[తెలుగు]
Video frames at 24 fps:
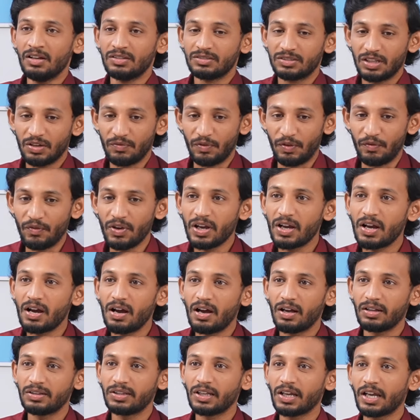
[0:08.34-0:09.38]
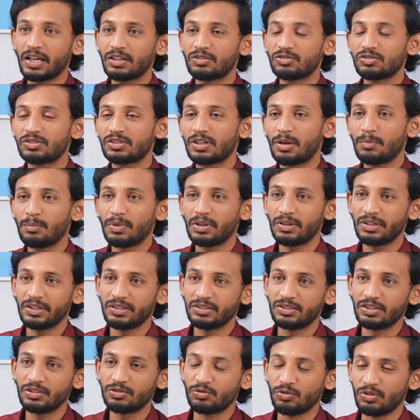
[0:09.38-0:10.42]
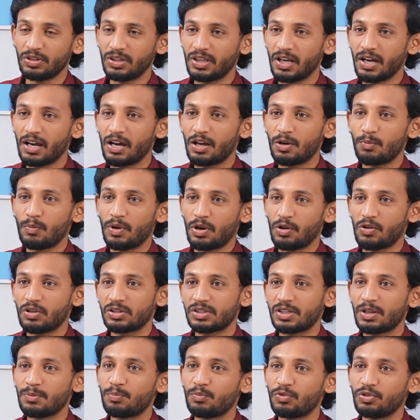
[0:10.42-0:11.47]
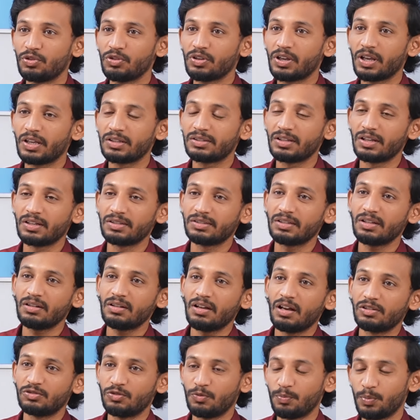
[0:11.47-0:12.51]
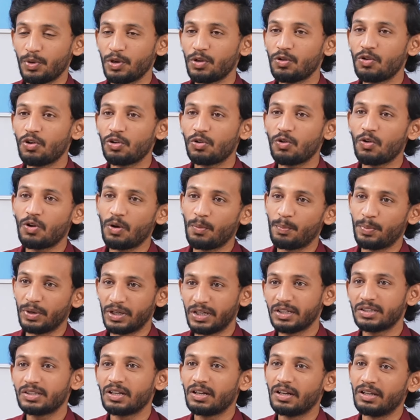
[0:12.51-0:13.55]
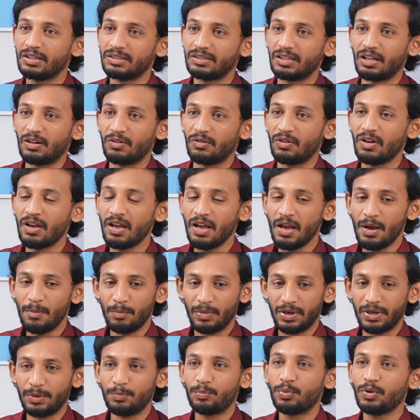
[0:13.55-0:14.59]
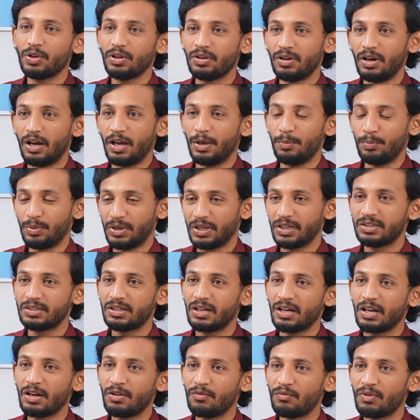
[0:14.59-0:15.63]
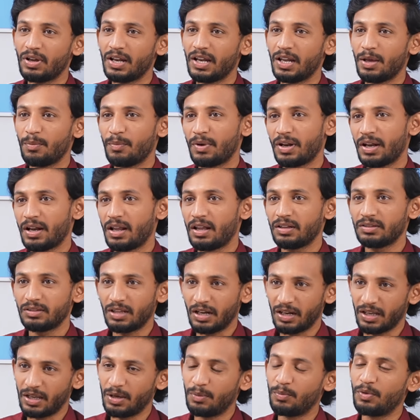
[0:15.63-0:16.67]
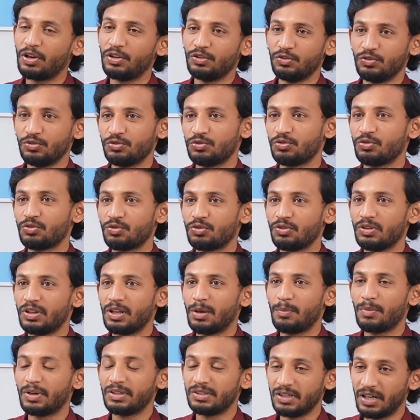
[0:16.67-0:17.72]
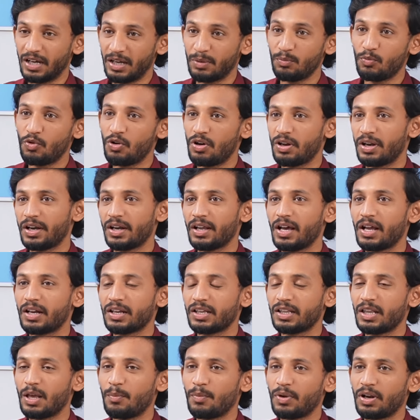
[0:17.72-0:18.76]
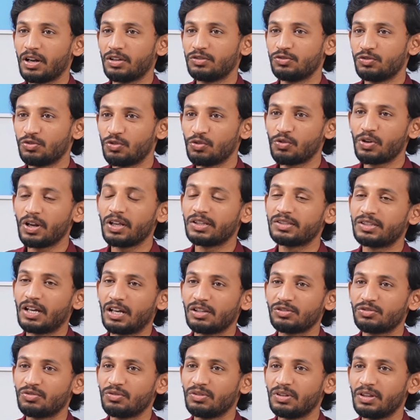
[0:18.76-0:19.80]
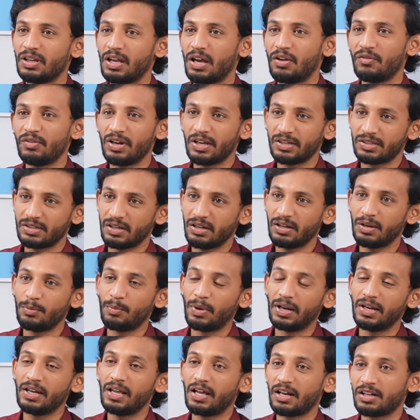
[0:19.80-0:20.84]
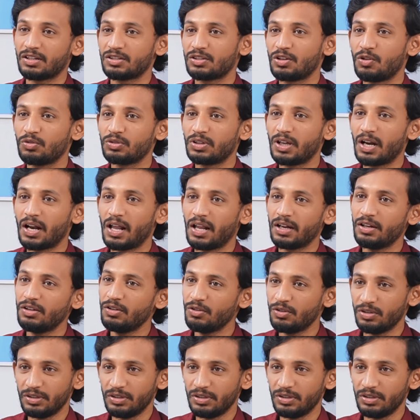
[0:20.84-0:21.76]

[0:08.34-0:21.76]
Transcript: సార్ వివేక హత్య కేసుకు సంబంధించి సునీత గారు మరొక స్టెప్ ముందుకేశారు సార్ ఆ సుప్రీంకోర్టులో ఒక పిటిషన్ వేశారు మరి ఇప్పుడు ఈ పిటిషన్ వేయడం వల్ల ఏమన్నా తనకి ఏమన్నా యూజ్ ఉంటుందా మరి జగన్మోహన్ రెడ్డి గారికి ఇది ఏమన్నా చుట్టుకునే ఛాన్స్ ఉందా అవినాష్ రెడ్డి మళ్ళీ అరెస్ట్ అవుతాడా అని